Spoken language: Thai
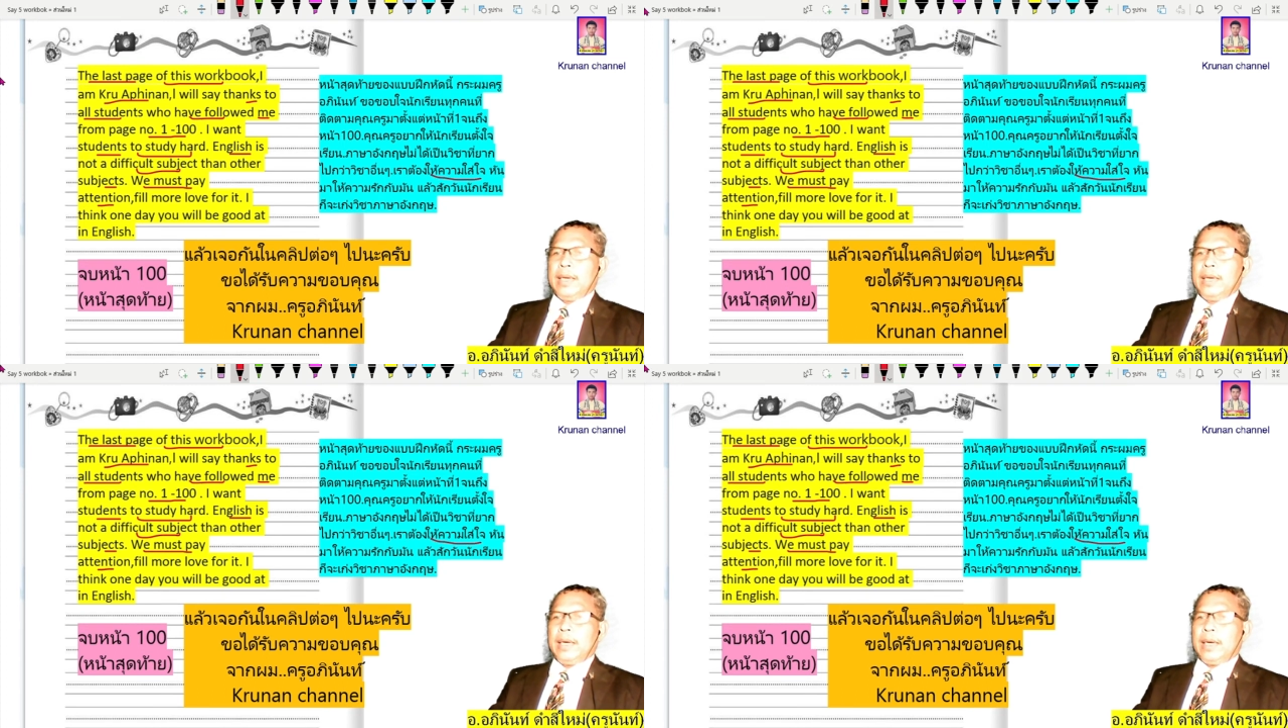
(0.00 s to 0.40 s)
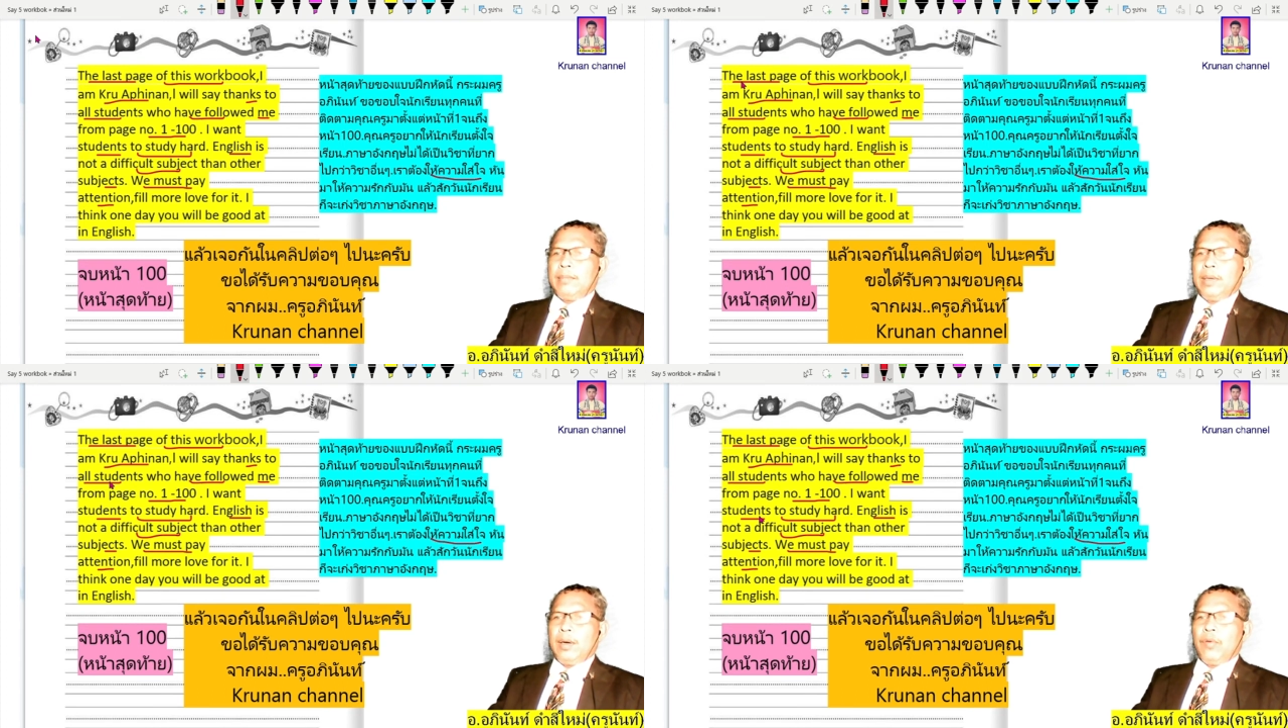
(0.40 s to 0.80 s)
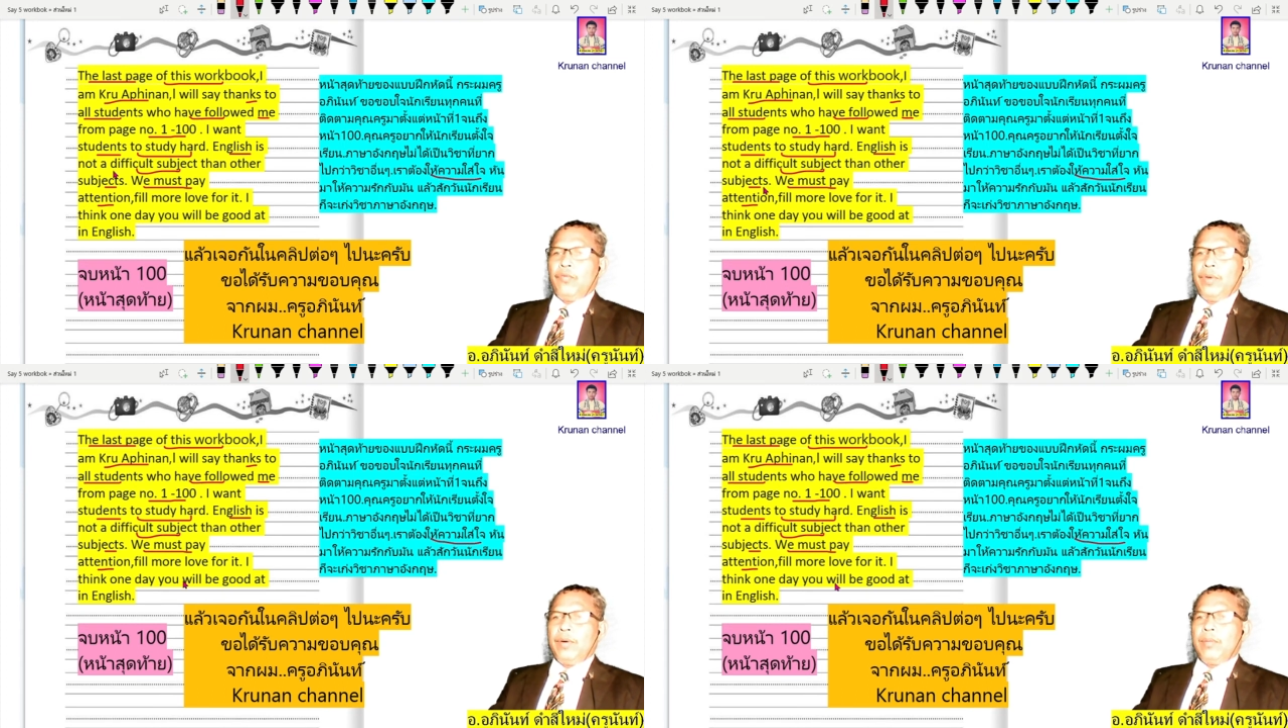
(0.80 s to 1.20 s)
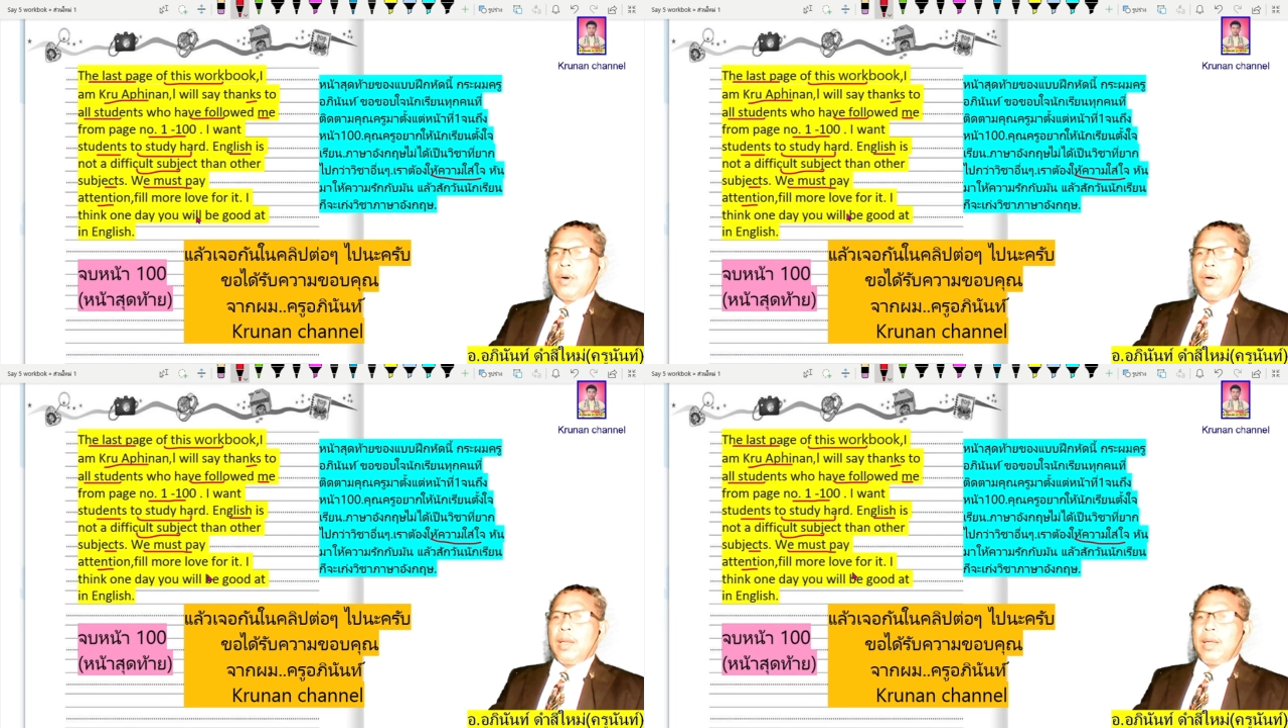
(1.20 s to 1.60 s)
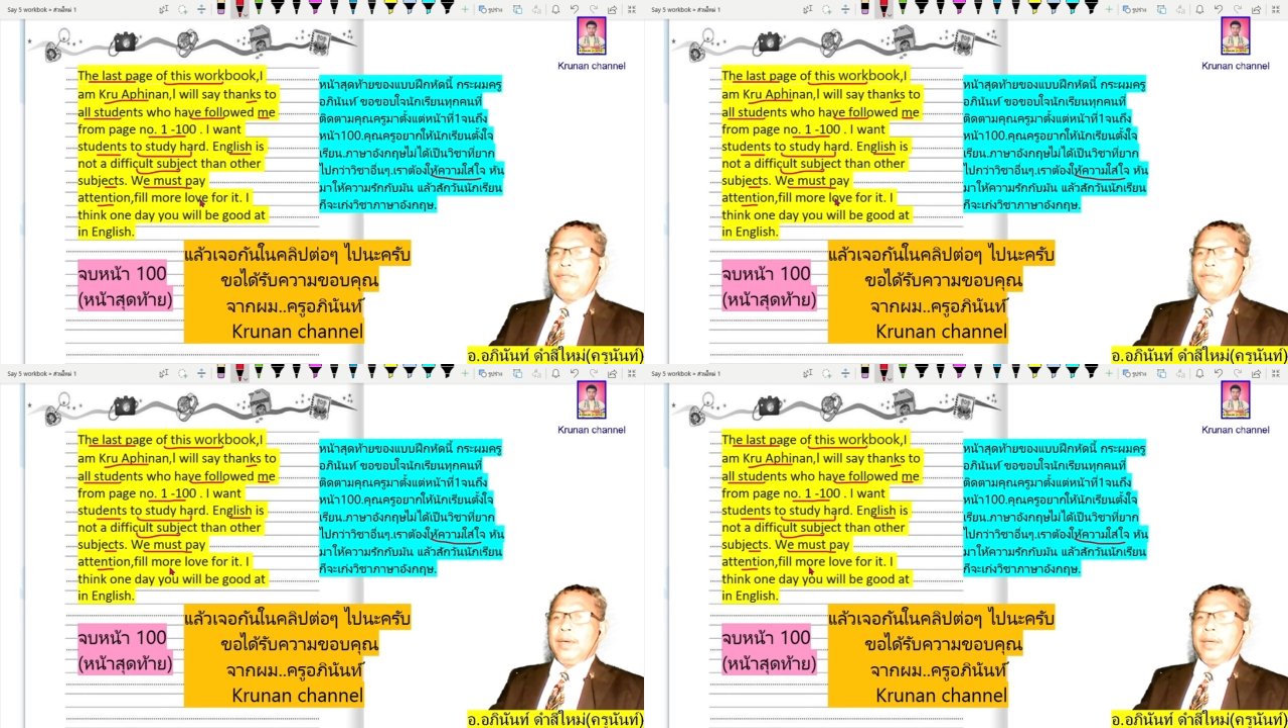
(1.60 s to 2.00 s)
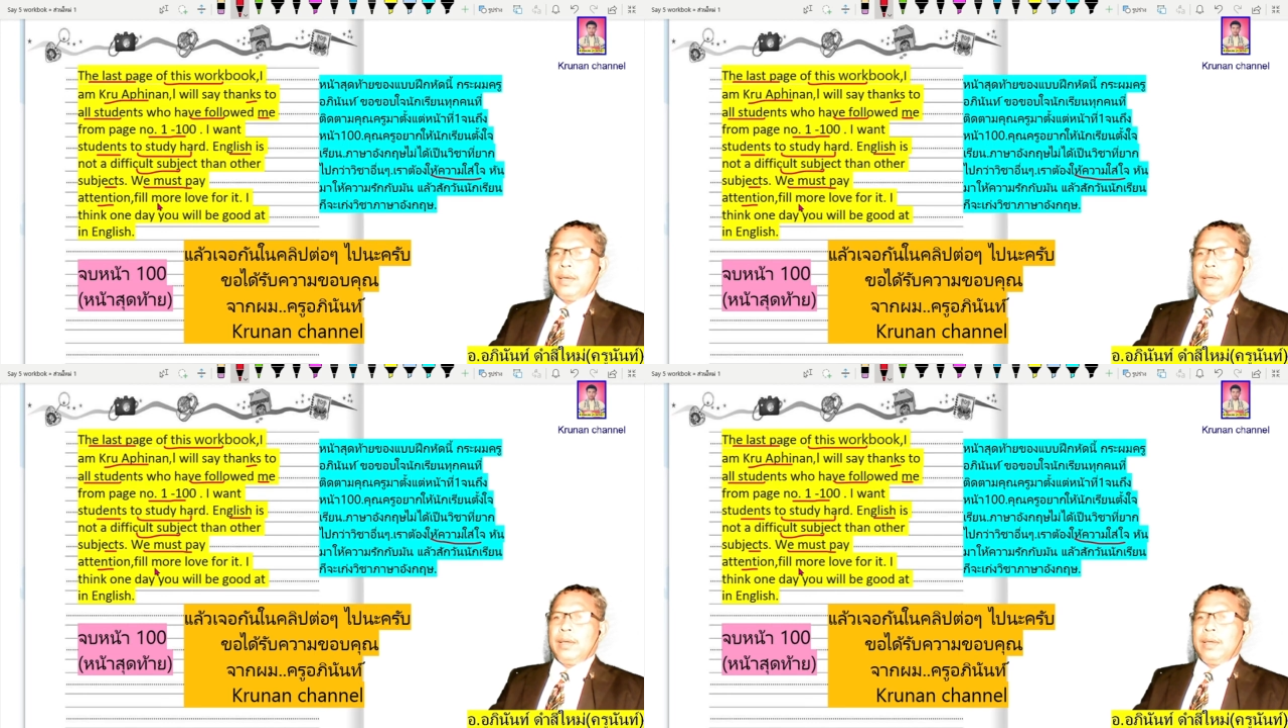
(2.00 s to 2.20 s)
นะครับ แล้วก็ feel more love for it